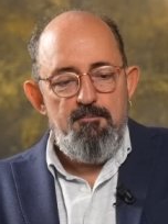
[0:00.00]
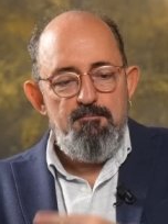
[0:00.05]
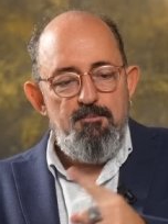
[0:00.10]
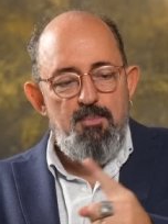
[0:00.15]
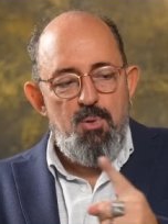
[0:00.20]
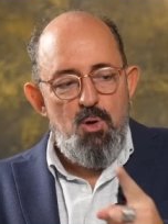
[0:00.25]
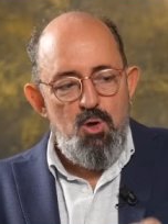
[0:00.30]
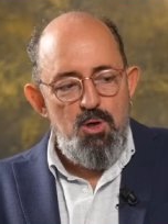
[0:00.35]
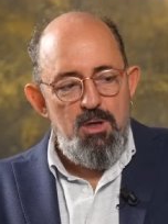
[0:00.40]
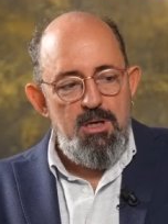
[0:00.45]

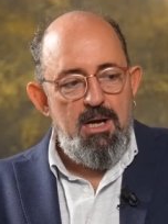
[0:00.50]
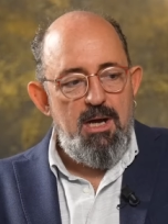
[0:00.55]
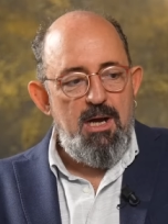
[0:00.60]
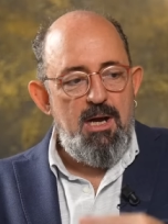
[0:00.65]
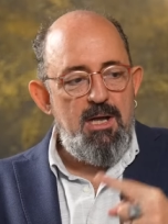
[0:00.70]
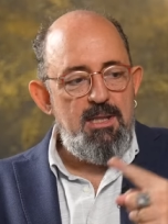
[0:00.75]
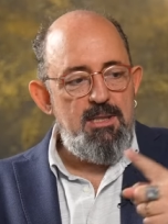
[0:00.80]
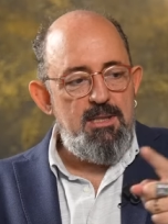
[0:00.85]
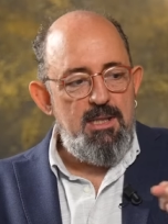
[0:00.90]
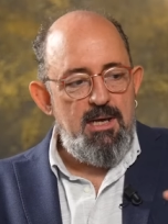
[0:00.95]
böyle
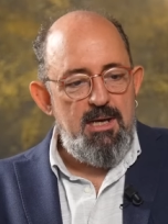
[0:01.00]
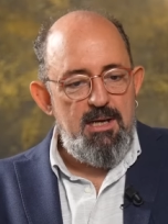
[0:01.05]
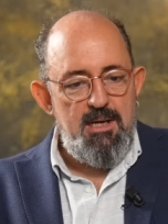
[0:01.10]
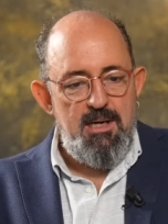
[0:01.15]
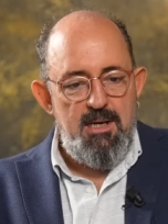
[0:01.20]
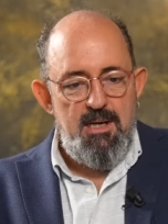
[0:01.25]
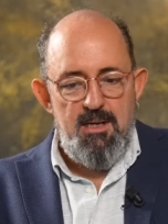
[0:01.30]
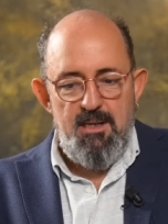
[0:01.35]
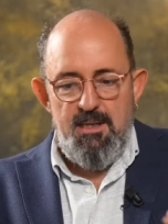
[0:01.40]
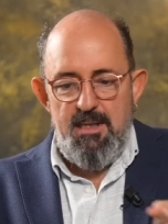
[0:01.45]

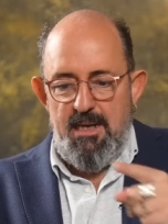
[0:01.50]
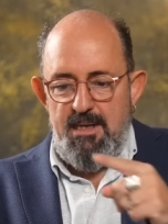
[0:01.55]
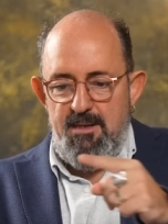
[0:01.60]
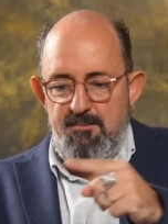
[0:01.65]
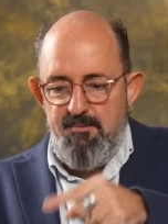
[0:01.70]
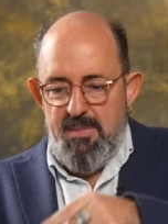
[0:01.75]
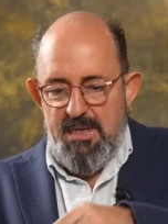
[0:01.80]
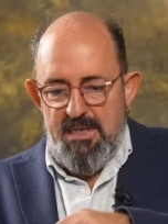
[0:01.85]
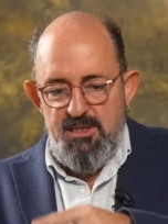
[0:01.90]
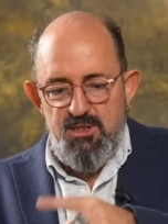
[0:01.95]
anlarla
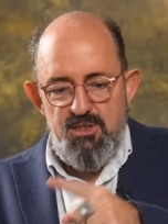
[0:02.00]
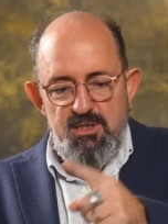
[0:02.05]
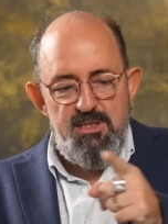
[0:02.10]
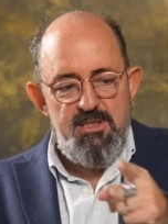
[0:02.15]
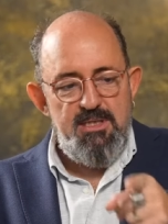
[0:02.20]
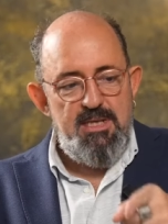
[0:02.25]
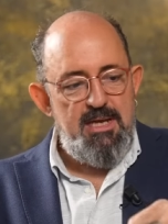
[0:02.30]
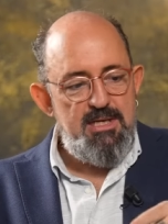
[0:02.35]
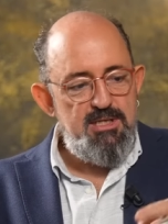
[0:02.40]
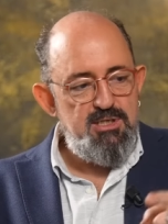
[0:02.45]
yani
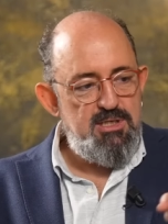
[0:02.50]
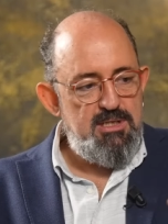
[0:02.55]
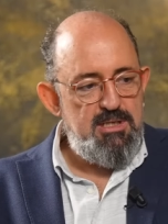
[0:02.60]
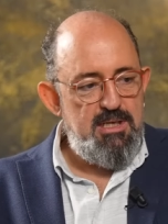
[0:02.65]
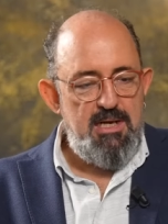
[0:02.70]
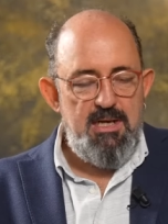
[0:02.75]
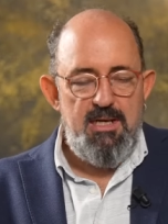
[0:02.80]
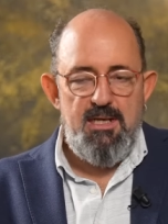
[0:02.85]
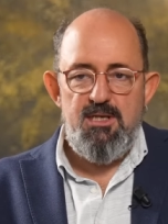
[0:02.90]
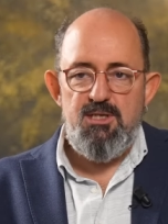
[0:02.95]
bilinçli
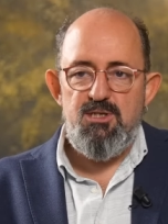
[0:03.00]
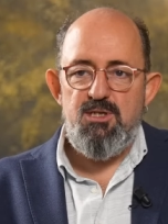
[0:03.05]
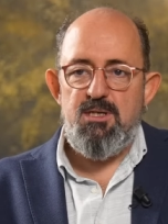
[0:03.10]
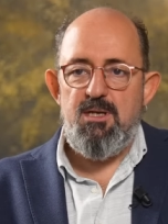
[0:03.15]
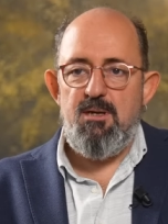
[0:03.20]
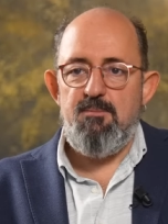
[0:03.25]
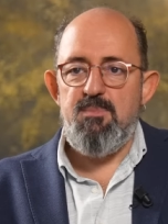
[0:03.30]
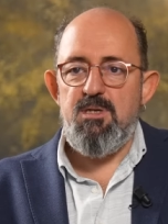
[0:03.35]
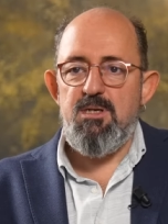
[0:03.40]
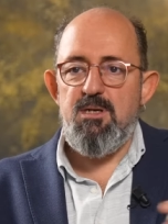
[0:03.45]
tercihlerle
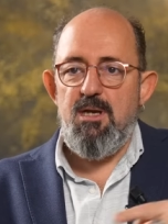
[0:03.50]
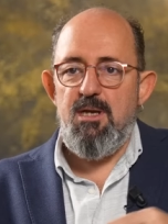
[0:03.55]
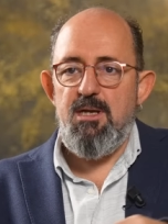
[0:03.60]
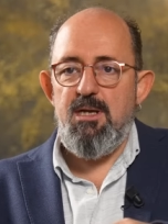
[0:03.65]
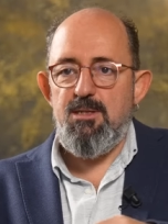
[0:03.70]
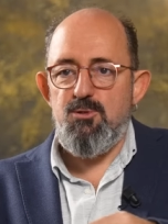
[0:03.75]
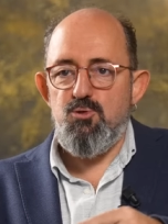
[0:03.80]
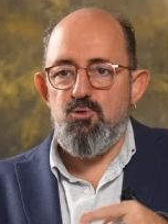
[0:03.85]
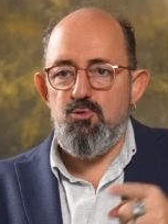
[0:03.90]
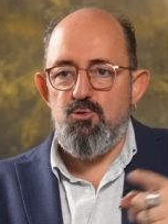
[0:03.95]
yaşanan bir
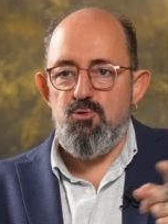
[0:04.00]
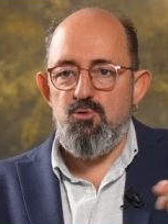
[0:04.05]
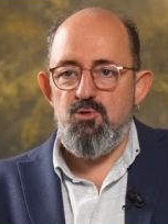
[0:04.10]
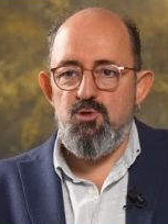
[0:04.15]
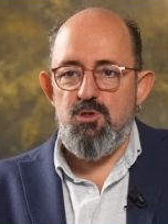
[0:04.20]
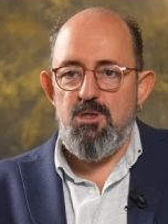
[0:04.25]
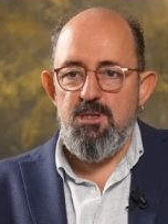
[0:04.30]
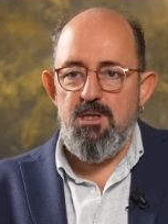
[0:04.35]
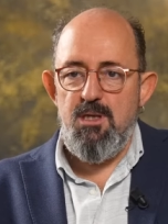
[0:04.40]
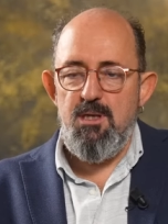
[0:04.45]
hayat
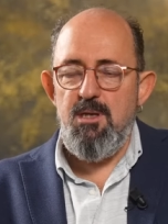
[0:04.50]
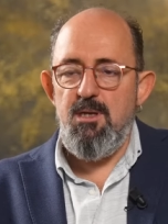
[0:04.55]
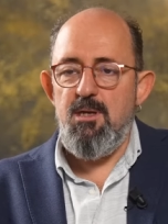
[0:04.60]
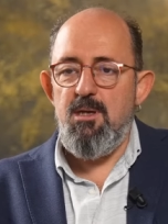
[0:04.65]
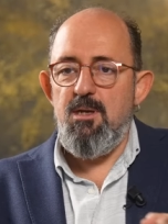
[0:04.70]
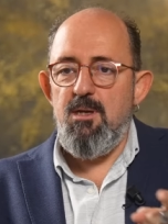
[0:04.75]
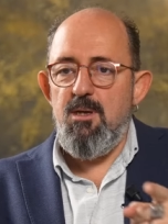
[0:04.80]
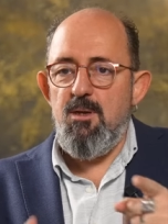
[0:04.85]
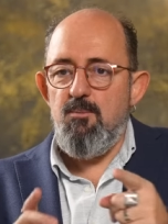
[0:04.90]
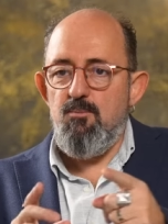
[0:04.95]
sürünce de
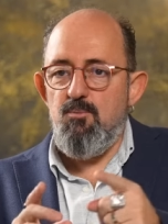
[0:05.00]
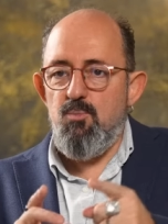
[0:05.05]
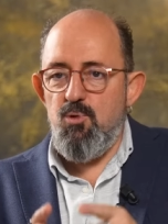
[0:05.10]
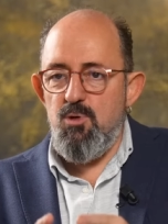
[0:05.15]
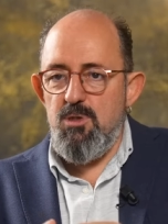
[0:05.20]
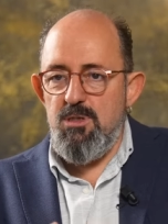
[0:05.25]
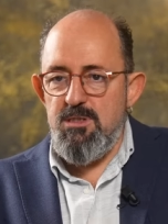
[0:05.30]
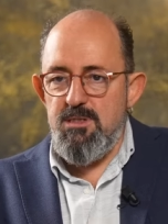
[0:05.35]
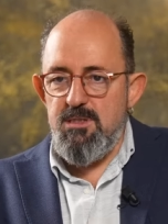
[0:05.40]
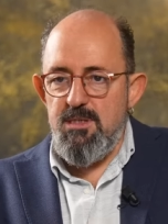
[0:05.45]

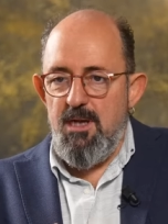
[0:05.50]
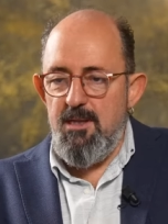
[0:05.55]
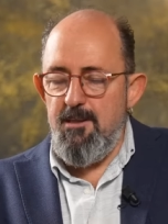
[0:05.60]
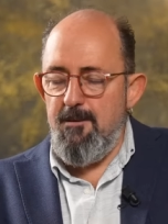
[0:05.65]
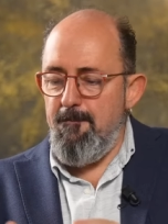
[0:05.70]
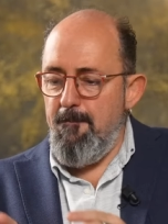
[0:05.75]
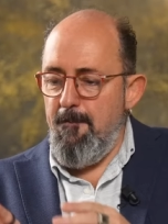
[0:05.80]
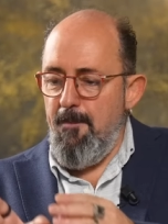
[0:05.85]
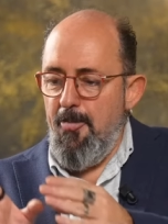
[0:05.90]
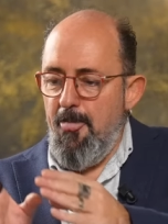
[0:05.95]
bu insan
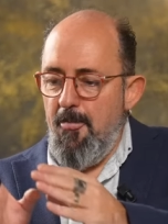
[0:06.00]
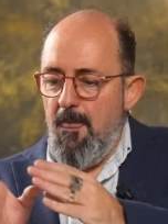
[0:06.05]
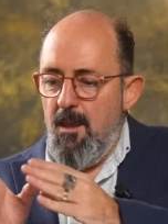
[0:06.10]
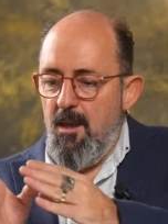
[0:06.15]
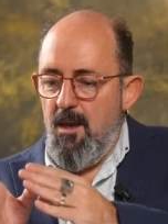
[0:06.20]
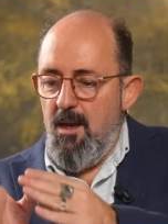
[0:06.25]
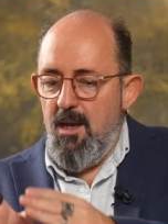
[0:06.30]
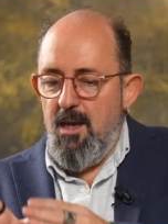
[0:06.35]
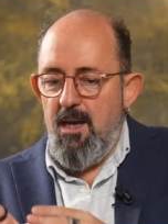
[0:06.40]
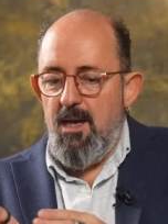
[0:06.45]

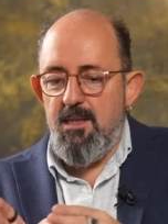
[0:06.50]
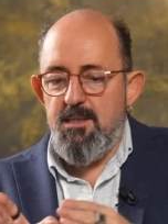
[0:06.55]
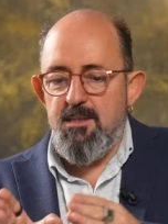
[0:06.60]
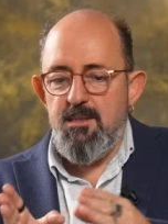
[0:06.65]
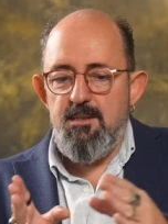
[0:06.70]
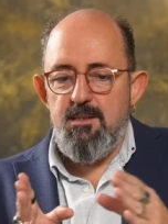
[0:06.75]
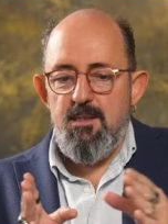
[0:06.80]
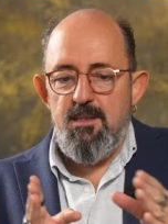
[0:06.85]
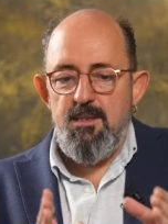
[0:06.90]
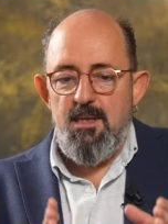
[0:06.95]

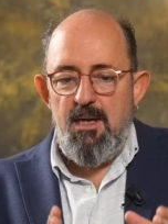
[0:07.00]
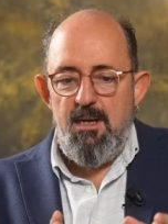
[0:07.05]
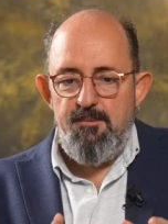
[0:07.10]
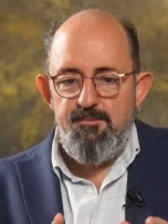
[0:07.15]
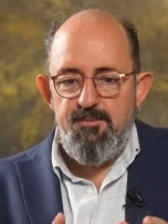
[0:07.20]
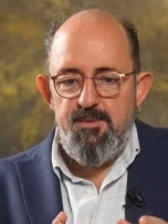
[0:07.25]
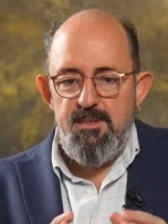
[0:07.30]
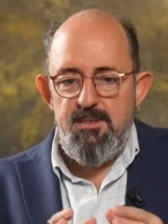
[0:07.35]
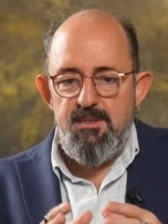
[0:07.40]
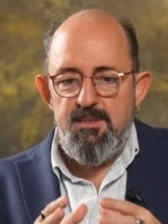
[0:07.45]
hayatında ne
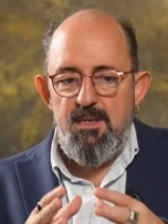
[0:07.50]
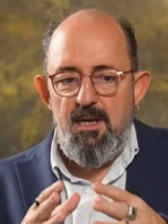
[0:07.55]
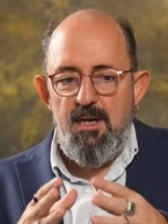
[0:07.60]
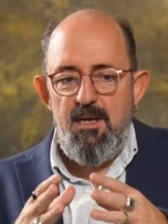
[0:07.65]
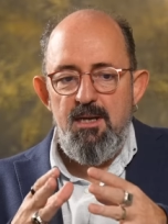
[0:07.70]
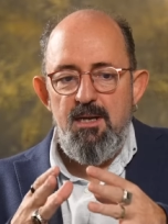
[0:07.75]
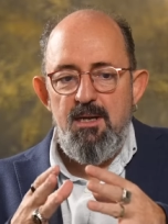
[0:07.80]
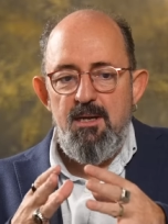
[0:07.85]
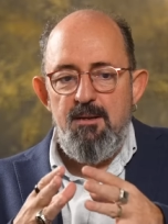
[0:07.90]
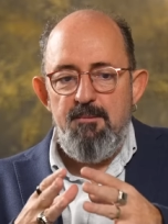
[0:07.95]

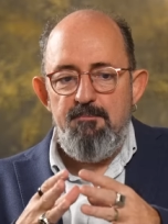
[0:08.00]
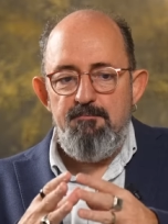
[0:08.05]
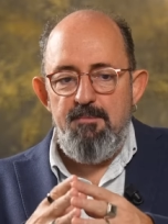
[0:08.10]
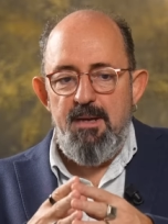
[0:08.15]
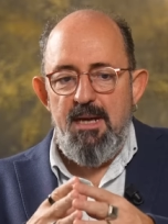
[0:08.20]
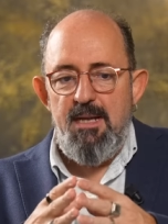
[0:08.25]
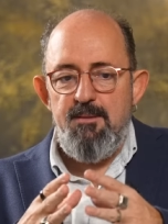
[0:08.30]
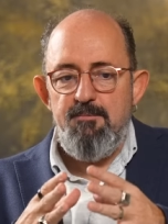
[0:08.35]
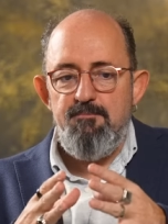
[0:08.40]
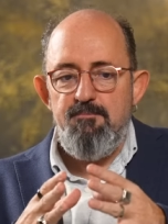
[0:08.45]
yaptıysa
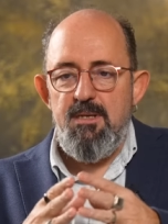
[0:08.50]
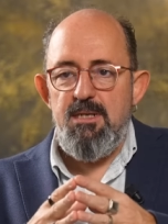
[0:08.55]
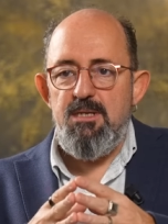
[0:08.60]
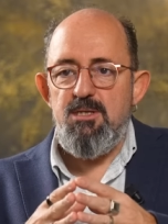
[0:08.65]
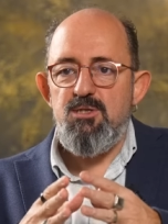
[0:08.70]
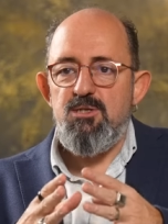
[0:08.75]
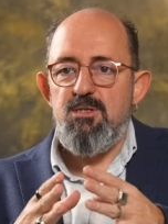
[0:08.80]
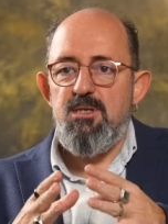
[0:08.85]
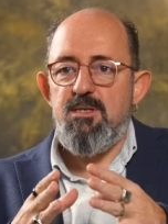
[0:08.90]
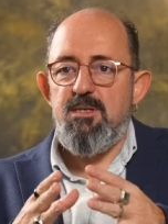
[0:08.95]
ben
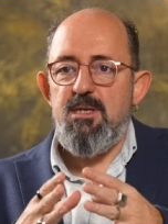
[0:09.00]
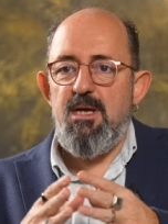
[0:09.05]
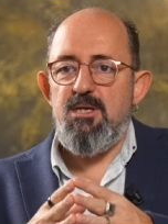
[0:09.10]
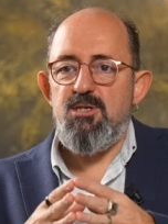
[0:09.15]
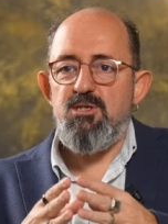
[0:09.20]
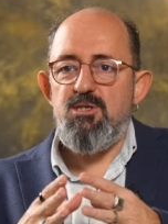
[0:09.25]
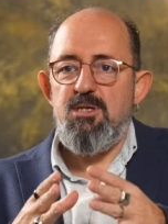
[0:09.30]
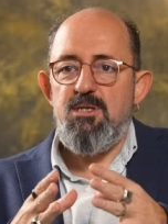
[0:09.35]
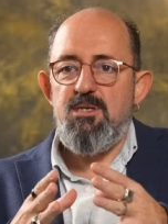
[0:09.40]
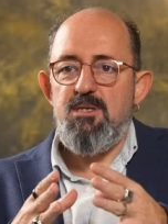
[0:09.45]
bilinçle
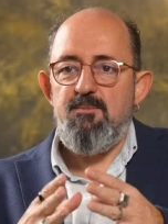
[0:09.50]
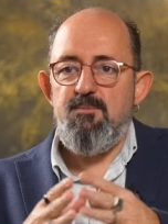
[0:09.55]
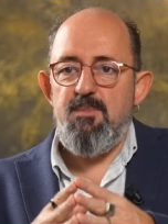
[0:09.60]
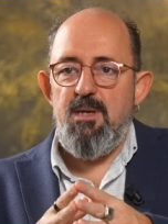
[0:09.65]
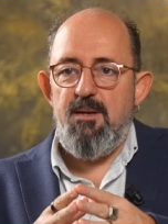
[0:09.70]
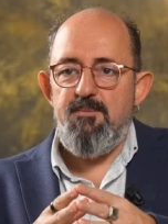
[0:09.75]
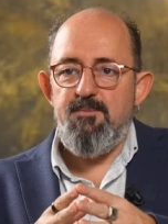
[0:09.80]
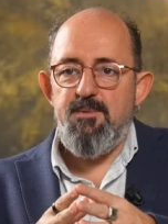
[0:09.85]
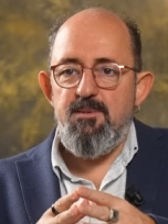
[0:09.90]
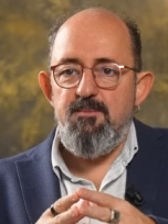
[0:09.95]
tercih ettim,
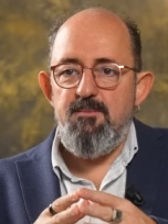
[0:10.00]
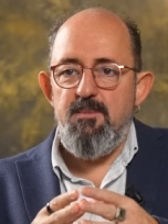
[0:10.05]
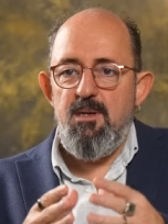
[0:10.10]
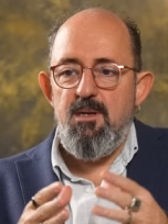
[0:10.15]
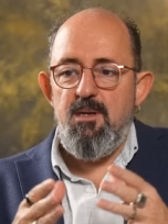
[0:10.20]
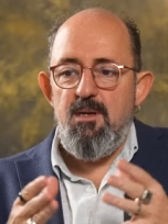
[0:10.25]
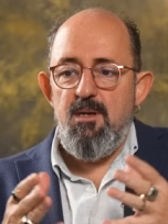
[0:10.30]
yaptım.